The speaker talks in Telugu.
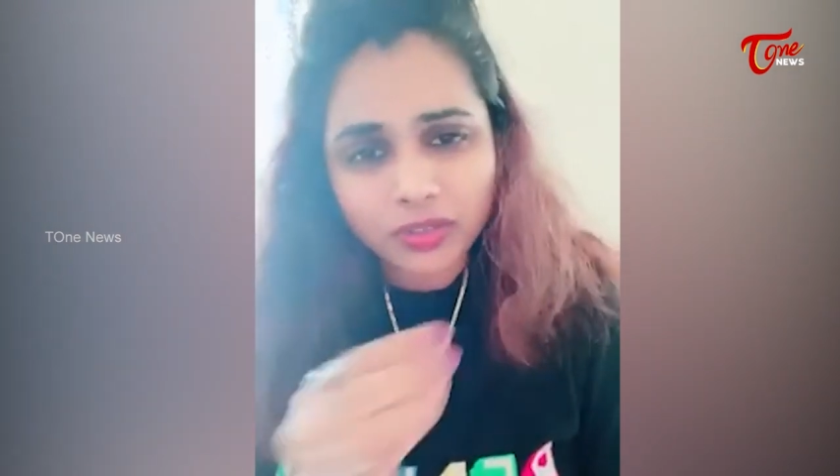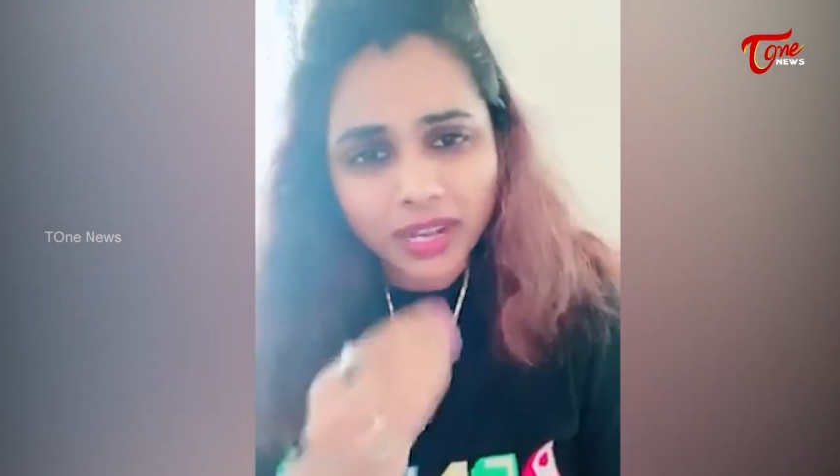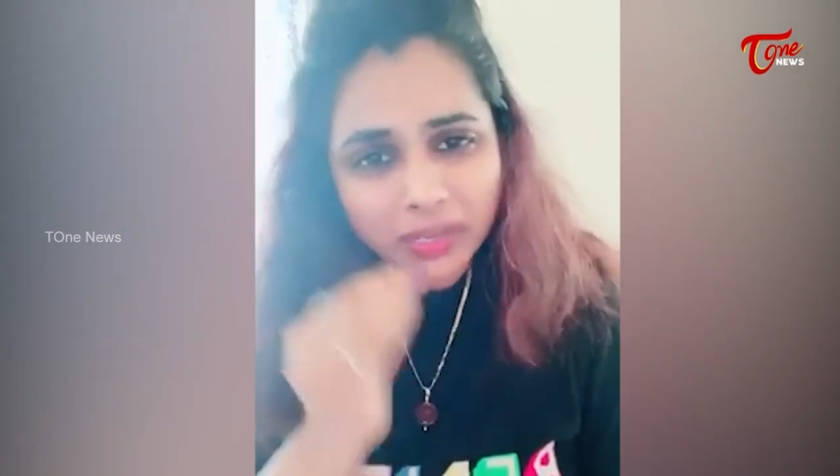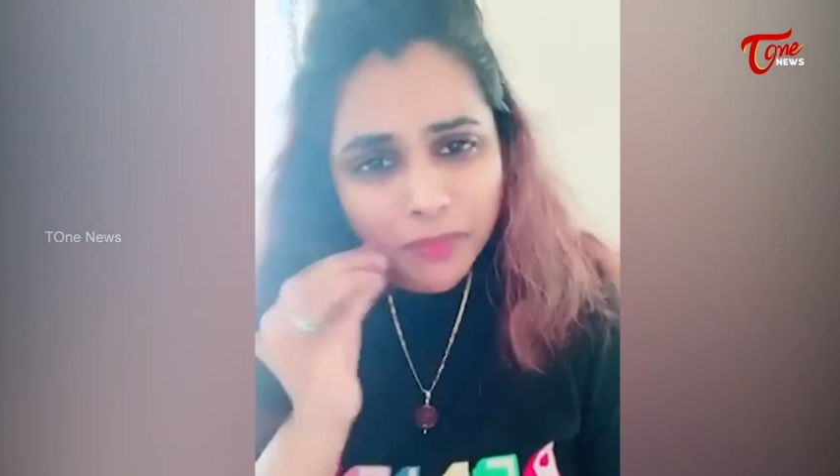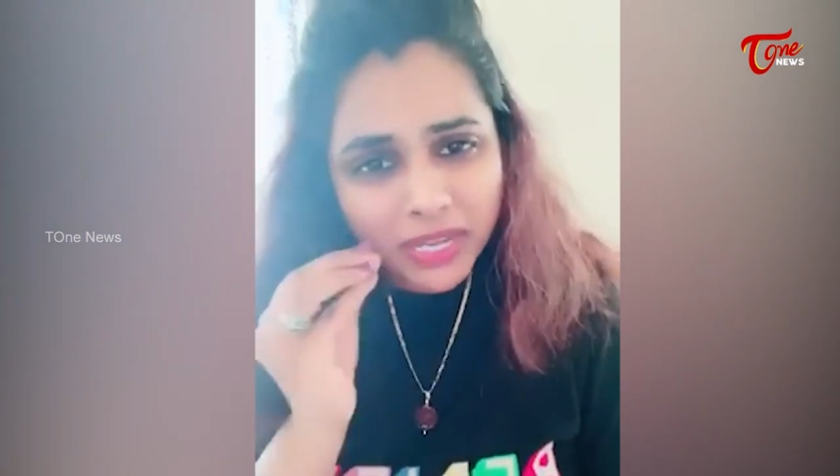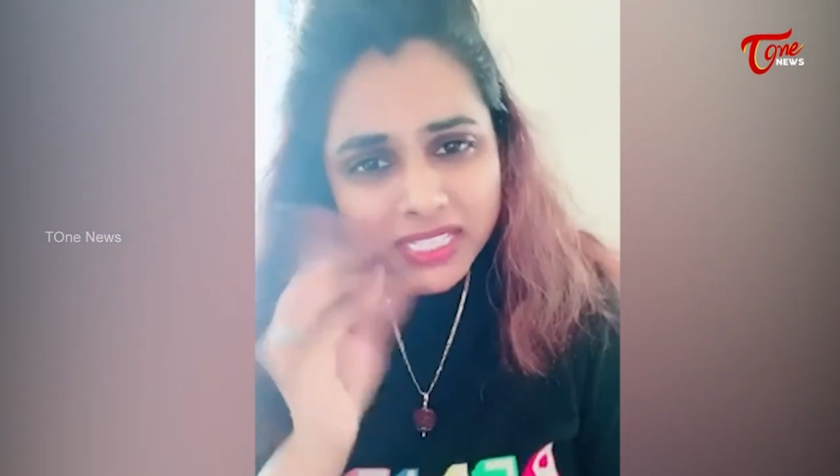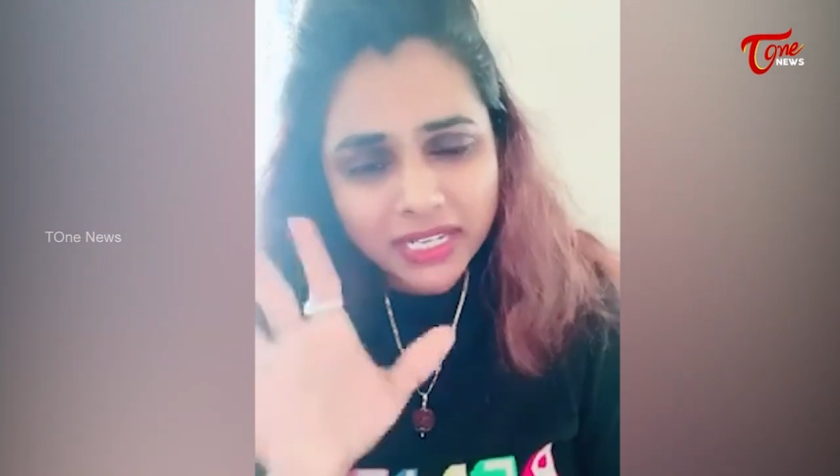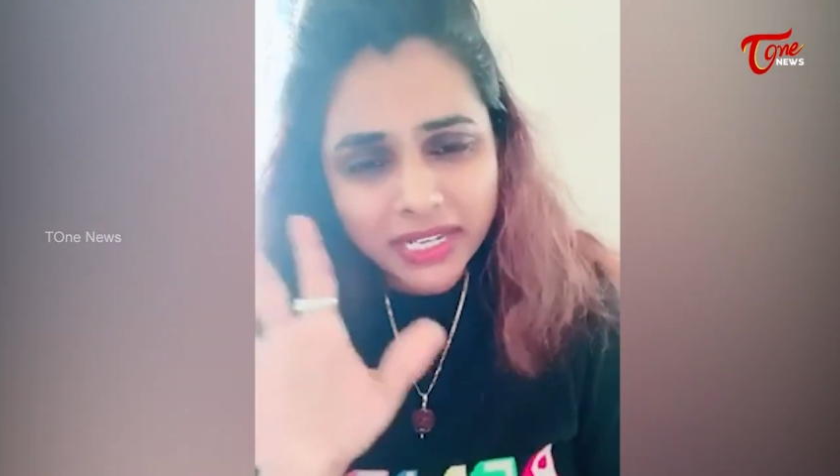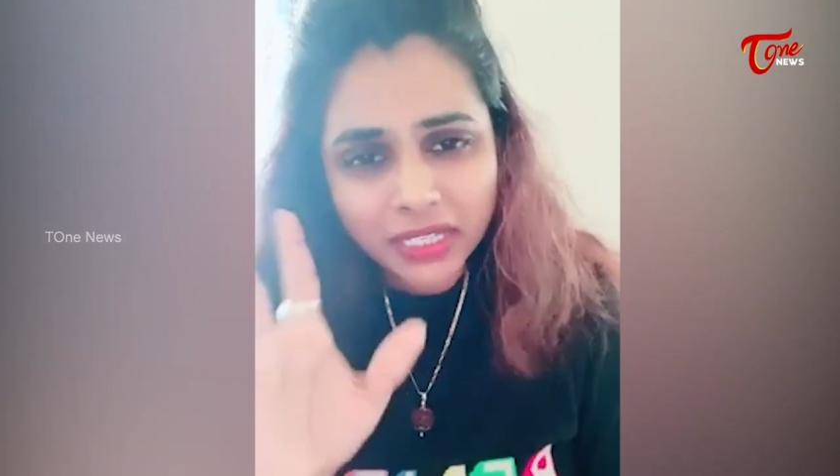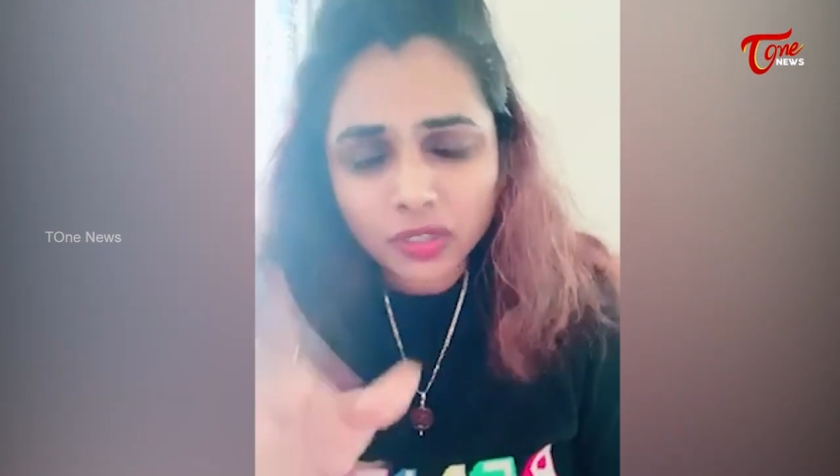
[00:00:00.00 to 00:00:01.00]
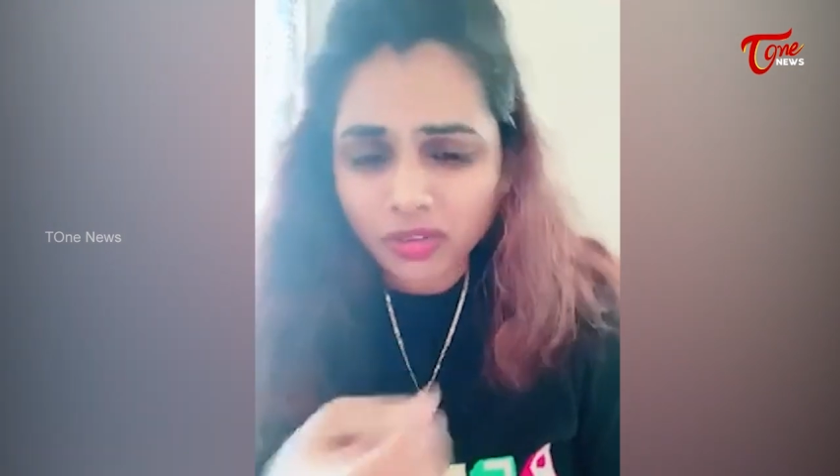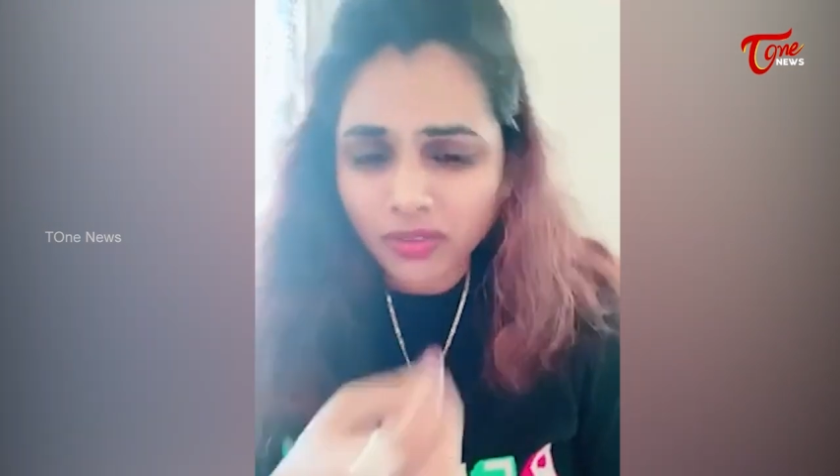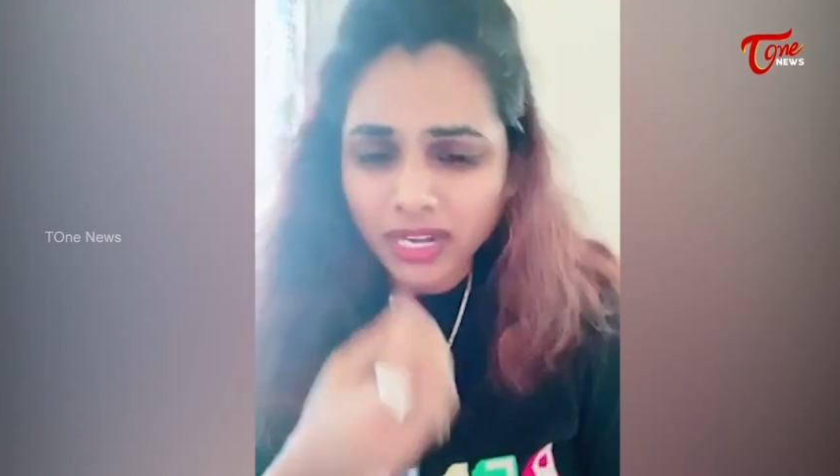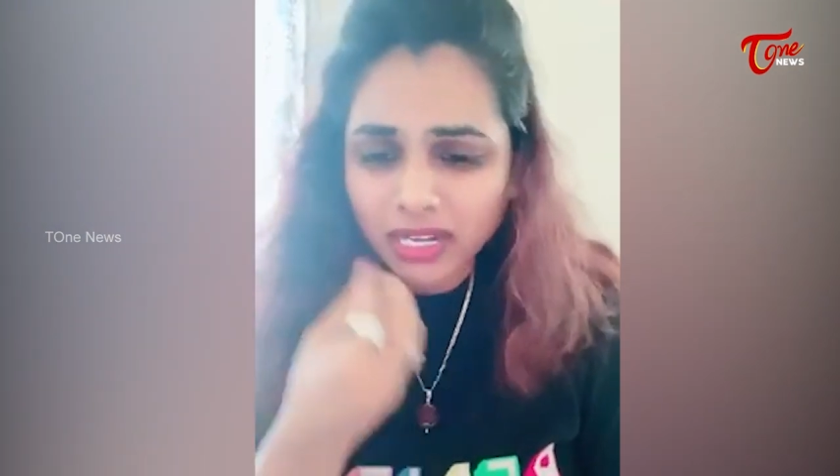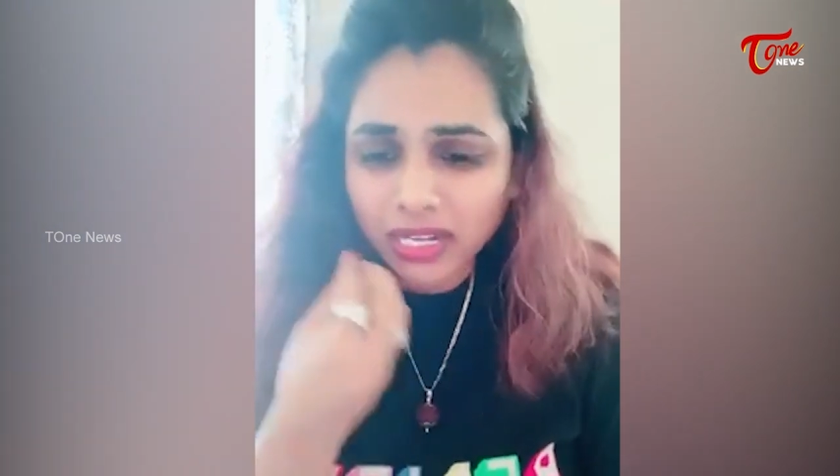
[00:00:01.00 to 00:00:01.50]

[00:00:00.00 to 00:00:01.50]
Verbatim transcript: వాళ్ళ భజన ఏంటో వాళ్ళ